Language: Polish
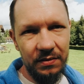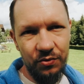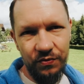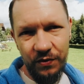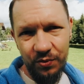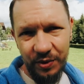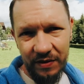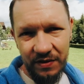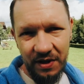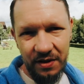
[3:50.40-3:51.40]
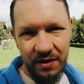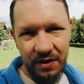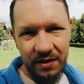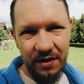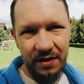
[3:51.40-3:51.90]

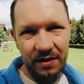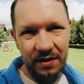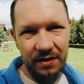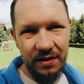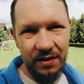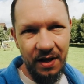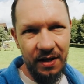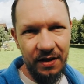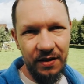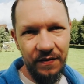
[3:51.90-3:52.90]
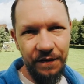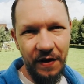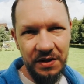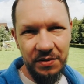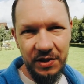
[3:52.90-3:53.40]
równouprawnienie, jak
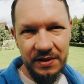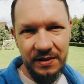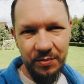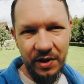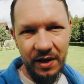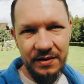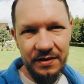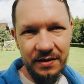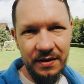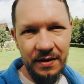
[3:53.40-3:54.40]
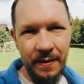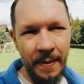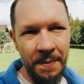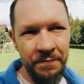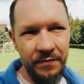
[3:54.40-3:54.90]
fajne miejsca pracy,
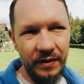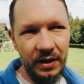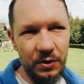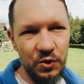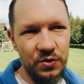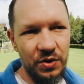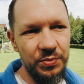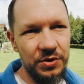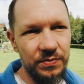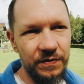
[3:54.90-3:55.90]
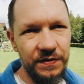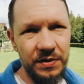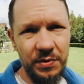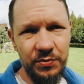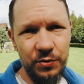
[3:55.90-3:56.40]
jak co zrobić, żeby w
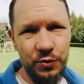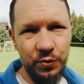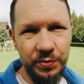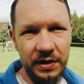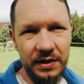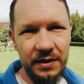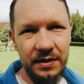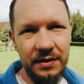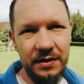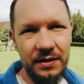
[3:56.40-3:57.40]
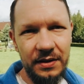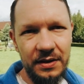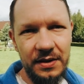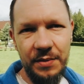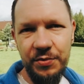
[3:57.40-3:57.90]
firmie było super,
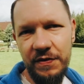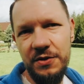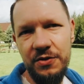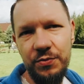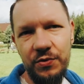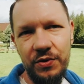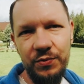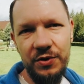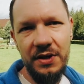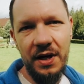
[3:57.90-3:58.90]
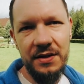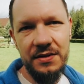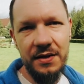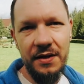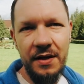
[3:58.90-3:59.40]
jak prowadzić dobrą
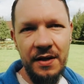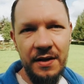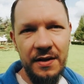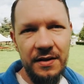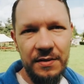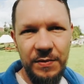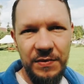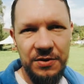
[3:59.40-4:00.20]
komunikację. Mam